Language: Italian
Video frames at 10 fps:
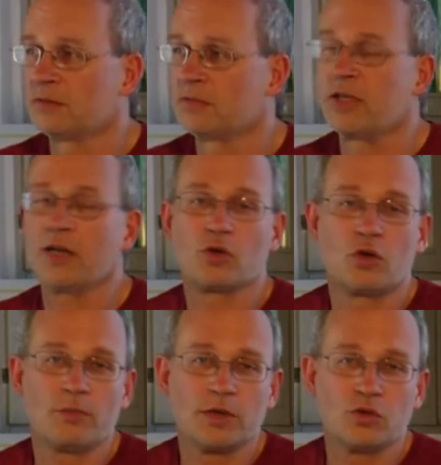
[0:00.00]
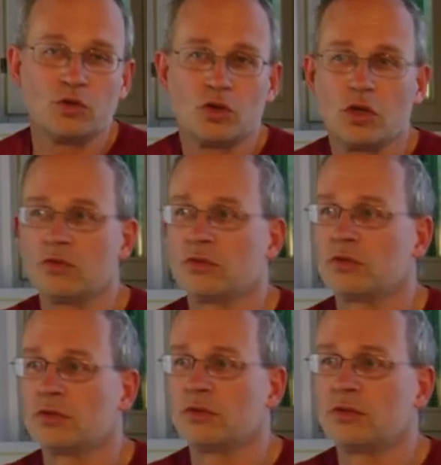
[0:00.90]
che hanno combattuto,
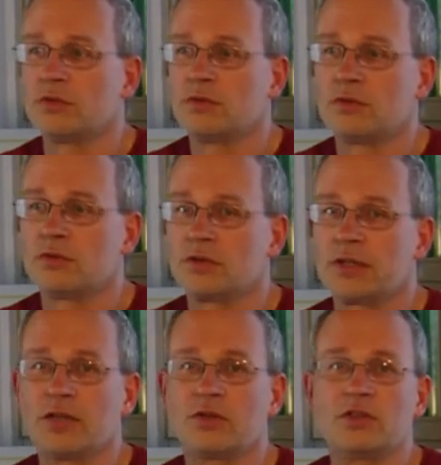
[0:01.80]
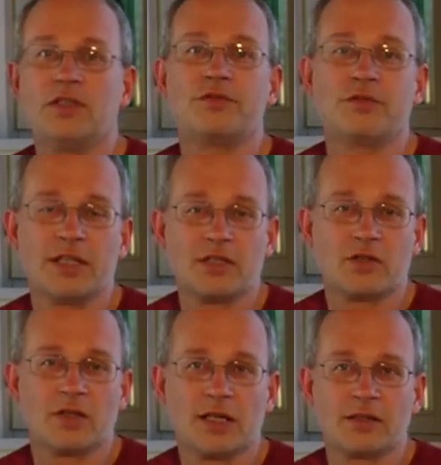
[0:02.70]
che hanno
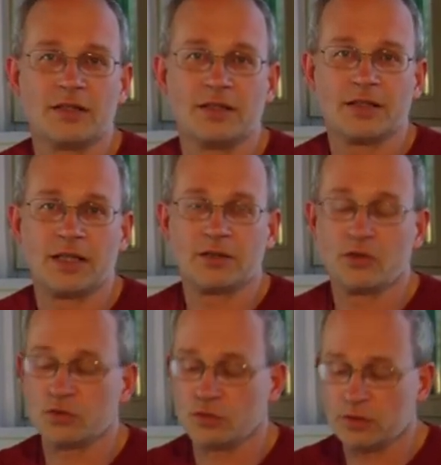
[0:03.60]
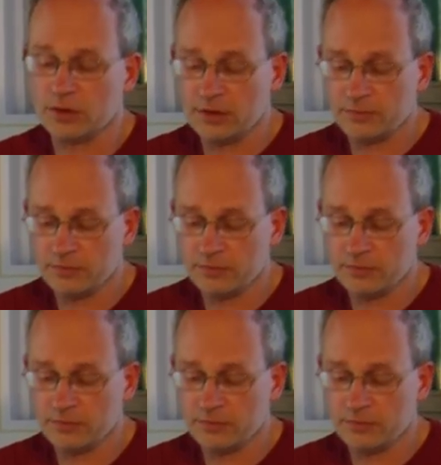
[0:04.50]
difeso la dignità di noi tutti.